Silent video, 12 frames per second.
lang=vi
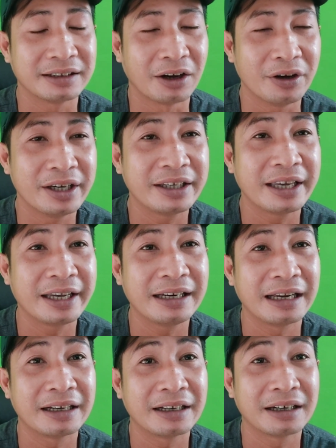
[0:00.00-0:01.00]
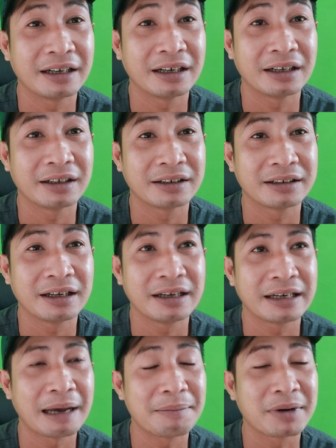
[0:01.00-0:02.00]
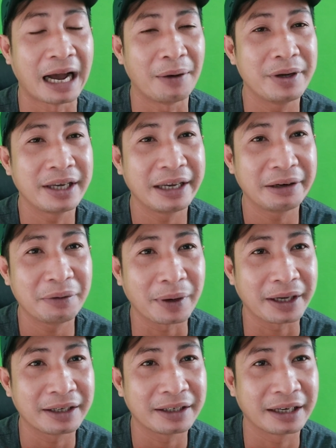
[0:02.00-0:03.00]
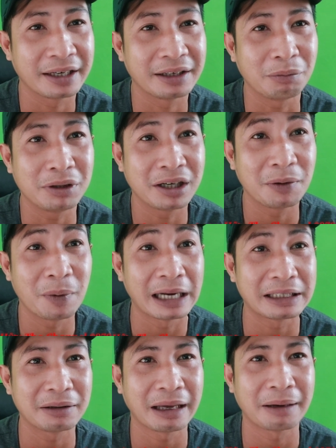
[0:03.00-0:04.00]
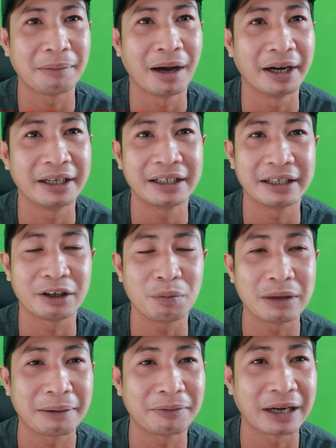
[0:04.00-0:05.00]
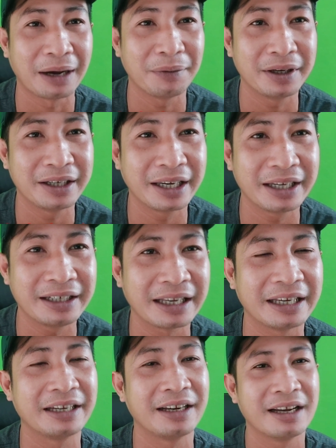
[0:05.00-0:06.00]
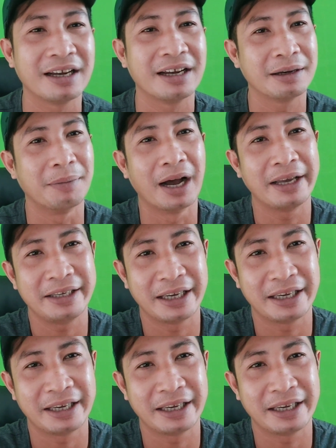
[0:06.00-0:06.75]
hỏi ý kiến là tham khảo ý kiến đó quý vị, thì cũng như cơ quan chức năng mời đó, thì cũng tham khảo ý kiến. Thì bởi